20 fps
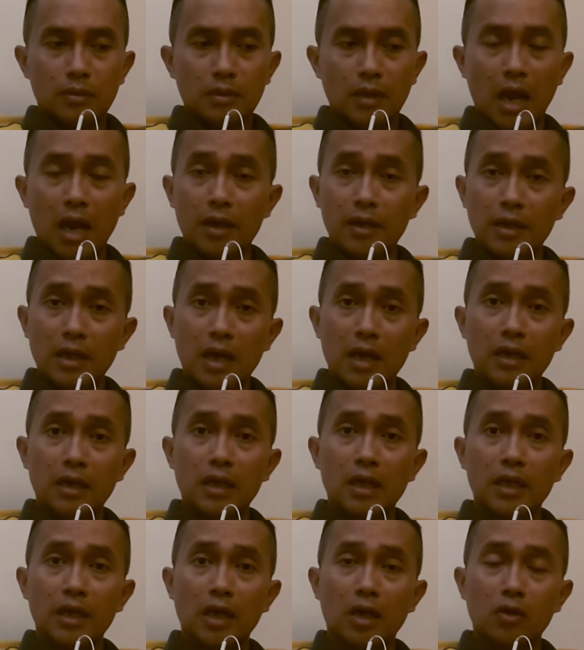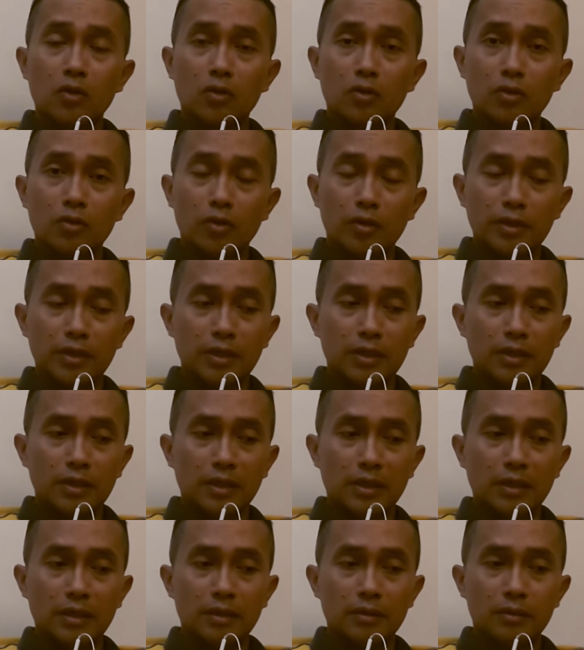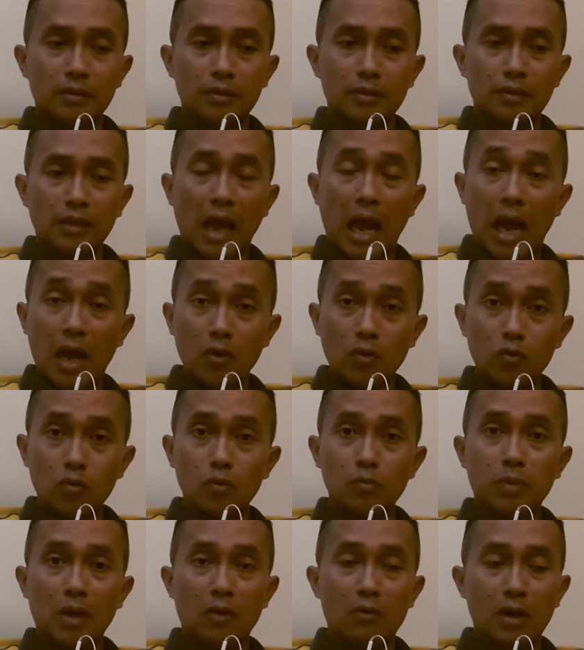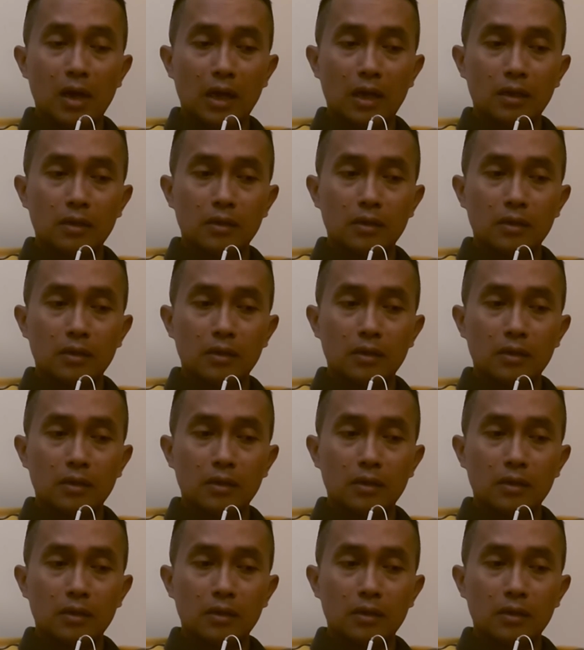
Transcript: Anda-anda yang nonton ini tahu bahwa